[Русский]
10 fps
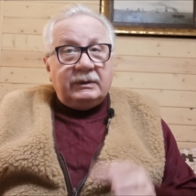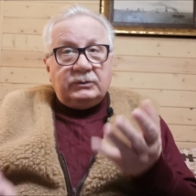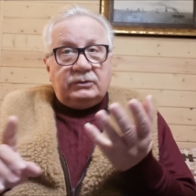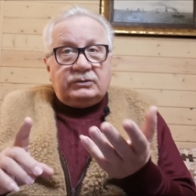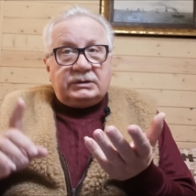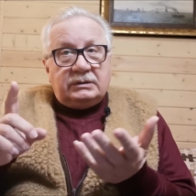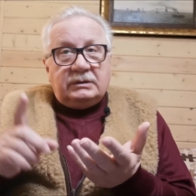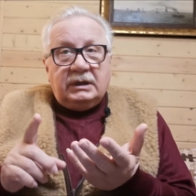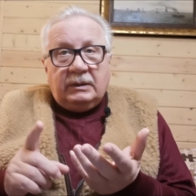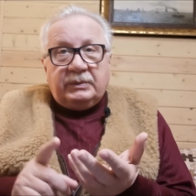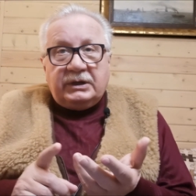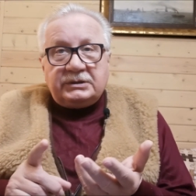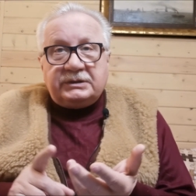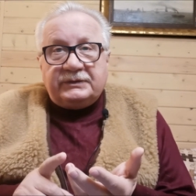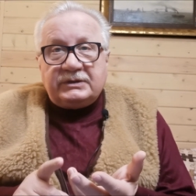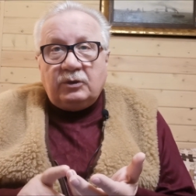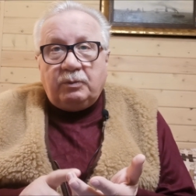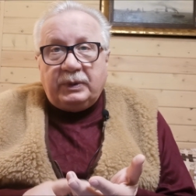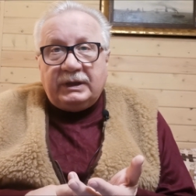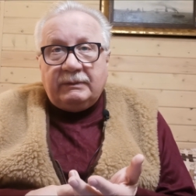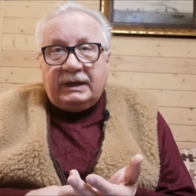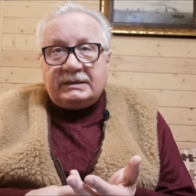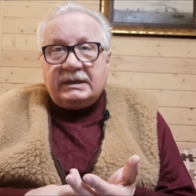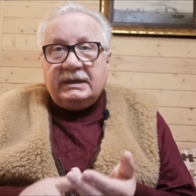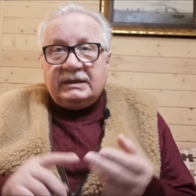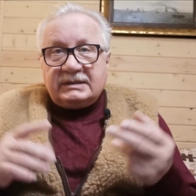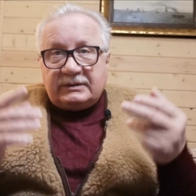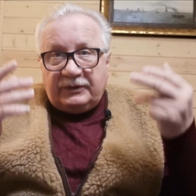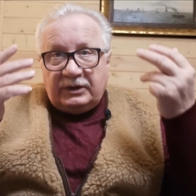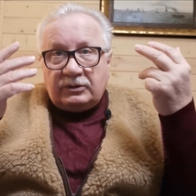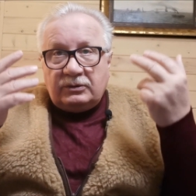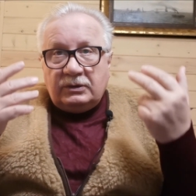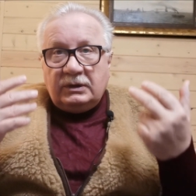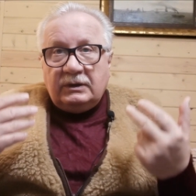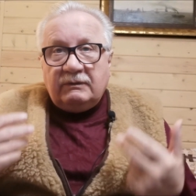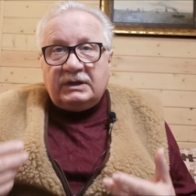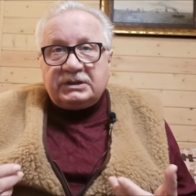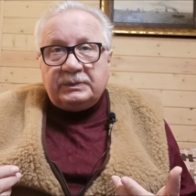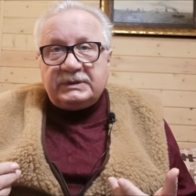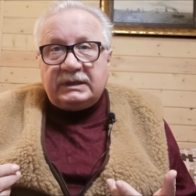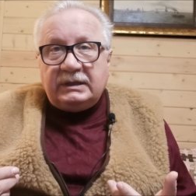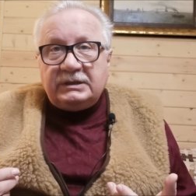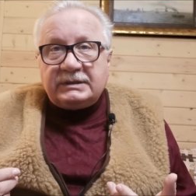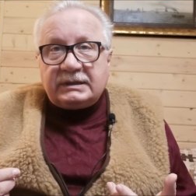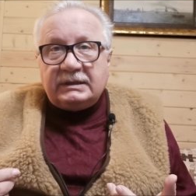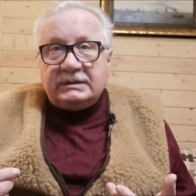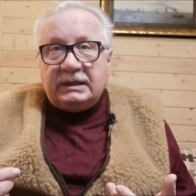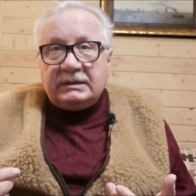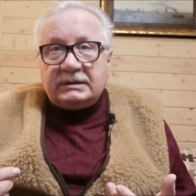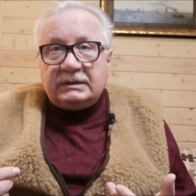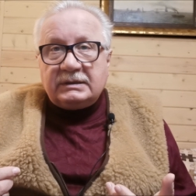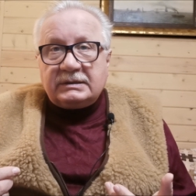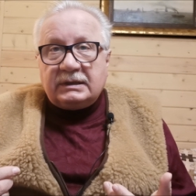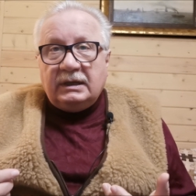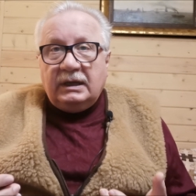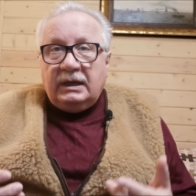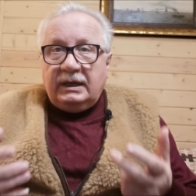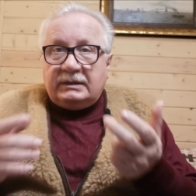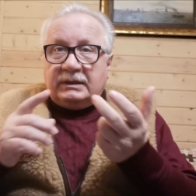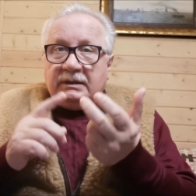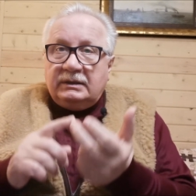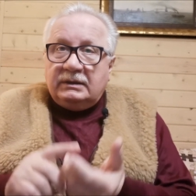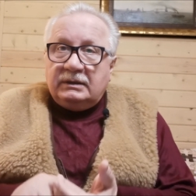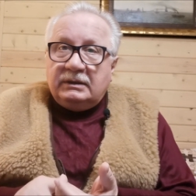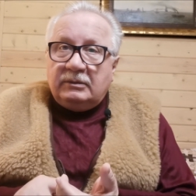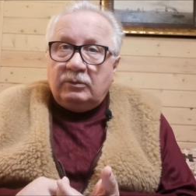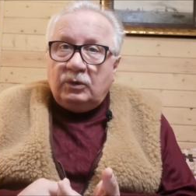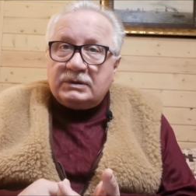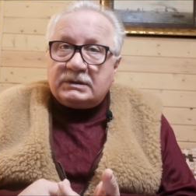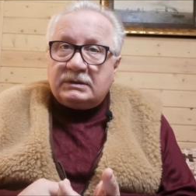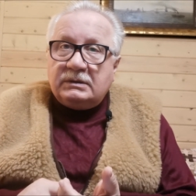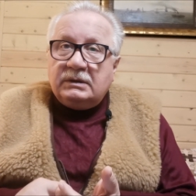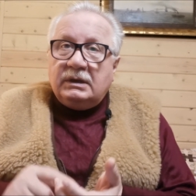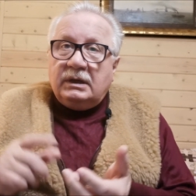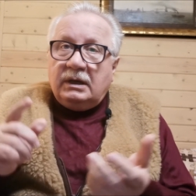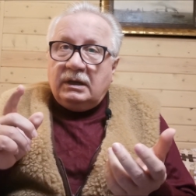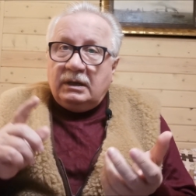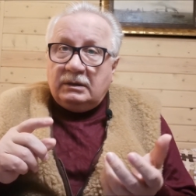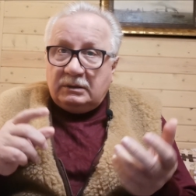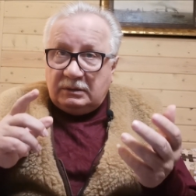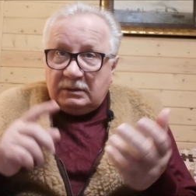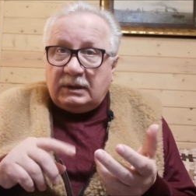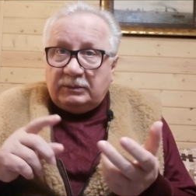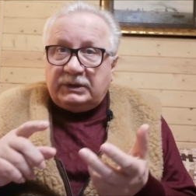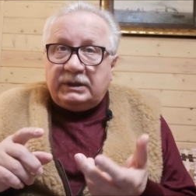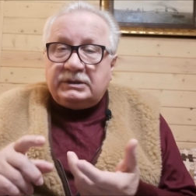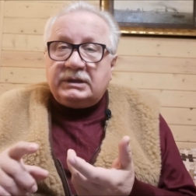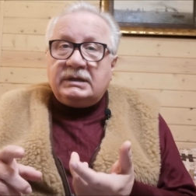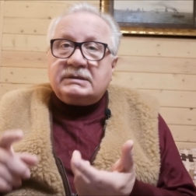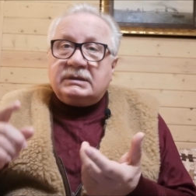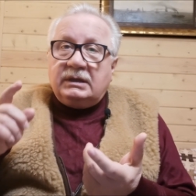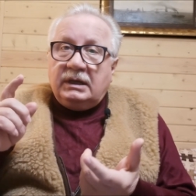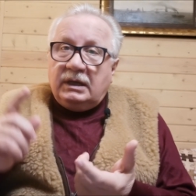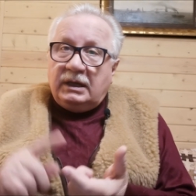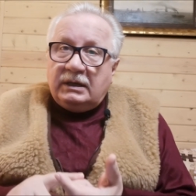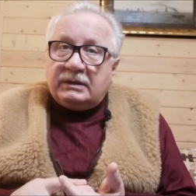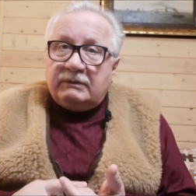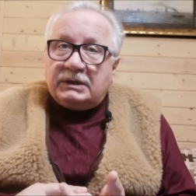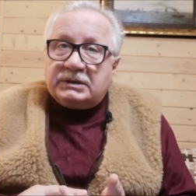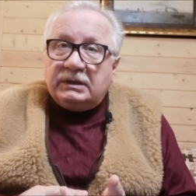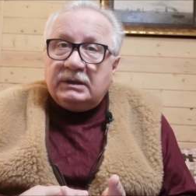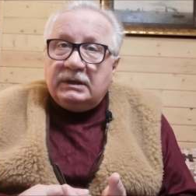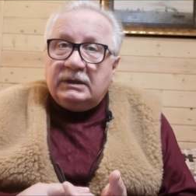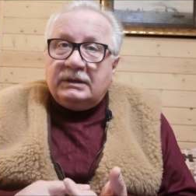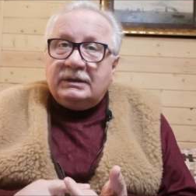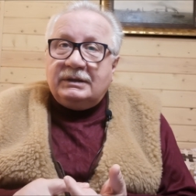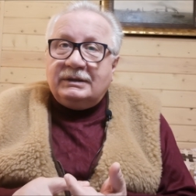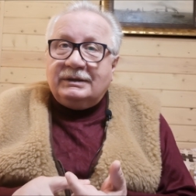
Вам нужно прежде всего понимать сферу вашей психической деятельности. Это мозг, ну, там три части, это ваша э,